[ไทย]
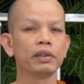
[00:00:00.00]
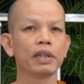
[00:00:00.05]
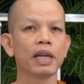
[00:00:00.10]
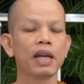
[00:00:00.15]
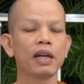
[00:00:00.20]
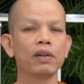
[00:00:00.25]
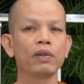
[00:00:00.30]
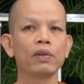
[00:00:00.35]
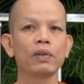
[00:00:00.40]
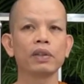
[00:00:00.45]

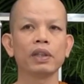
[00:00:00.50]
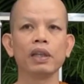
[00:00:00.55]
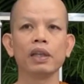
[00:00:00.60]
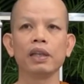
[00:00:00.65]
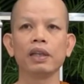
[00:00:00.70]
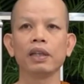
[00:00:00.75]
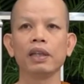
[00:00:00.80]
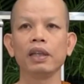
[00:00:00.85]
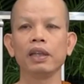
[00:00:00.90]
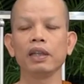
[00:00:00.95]
ชานโล
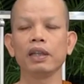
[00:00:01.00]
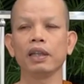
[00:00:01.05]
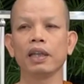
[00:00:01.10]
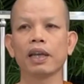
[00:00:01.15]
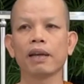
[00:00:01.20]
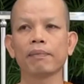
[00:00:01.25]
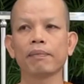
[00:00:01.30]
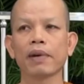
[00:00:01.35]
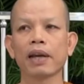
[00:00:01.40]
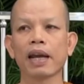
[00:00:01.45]
กีนิ่ง
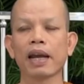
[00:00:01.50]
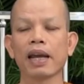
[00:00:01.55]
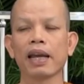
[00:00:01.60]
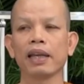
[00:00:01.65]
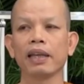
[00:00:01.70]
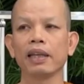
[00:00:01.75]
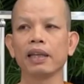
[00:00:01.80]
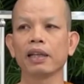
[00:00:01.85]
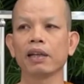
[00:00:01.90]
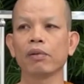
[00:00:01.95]
เงียบหา
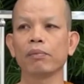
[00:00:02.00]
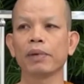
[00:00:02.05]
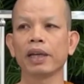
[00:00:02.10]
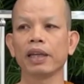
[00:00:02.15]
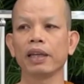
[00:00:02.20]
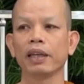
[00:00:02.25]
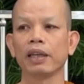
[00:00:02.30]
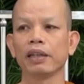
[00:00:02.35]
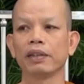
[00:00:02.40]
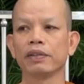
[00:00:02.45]
ยเข้าไป